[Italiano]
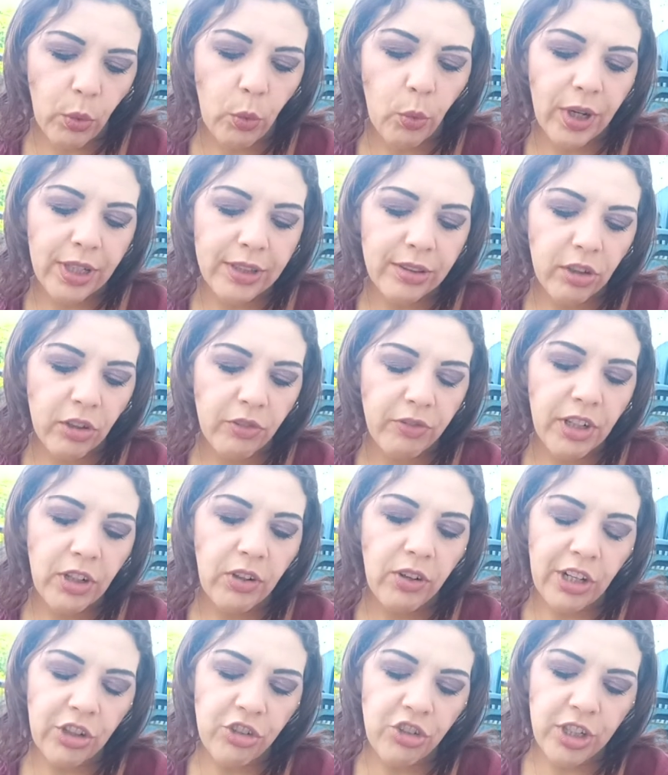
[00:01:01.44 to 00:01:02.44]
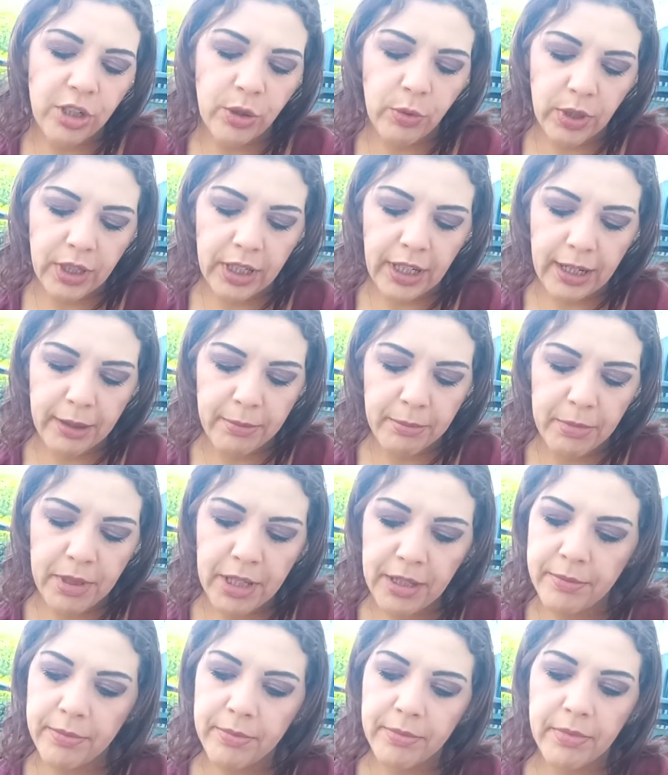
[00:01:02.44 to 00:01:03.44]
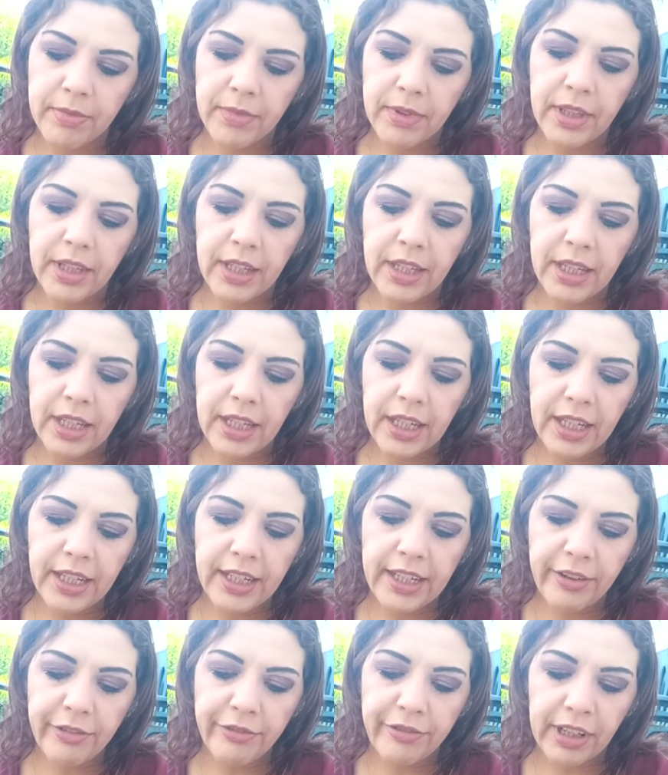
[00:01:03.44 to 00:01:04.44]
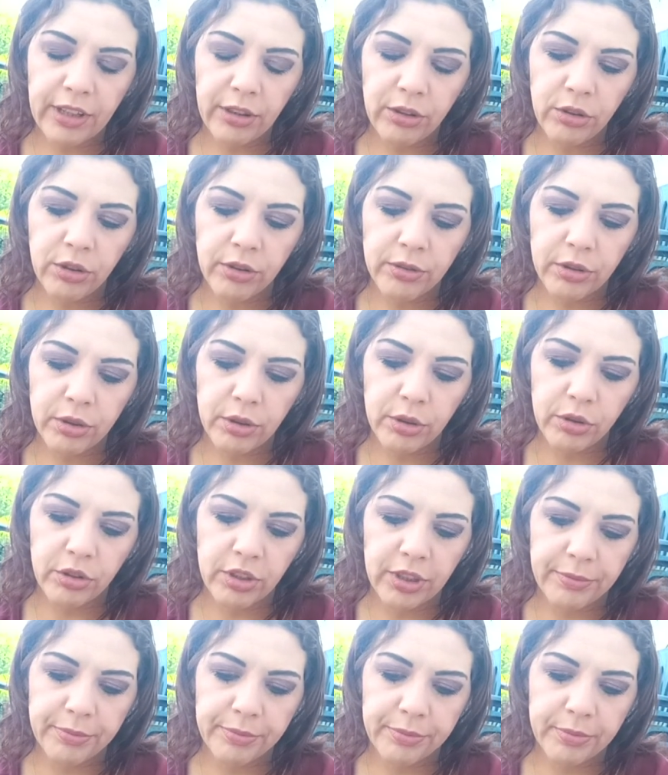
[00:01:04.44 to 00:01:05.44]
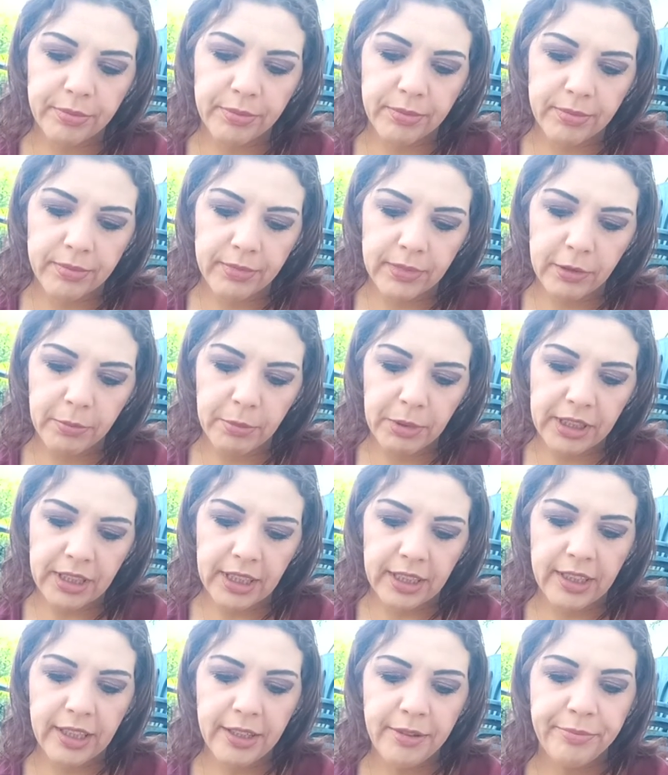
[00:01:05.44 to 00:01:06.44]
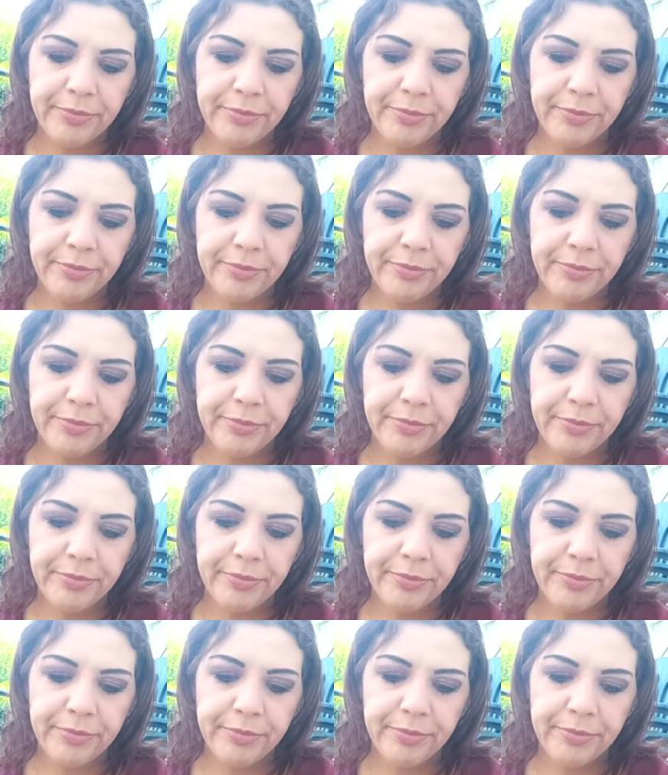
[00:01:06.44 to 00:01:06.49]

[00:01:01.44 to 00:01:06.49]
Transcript: 4,5 grammi ed è fatto così aspettate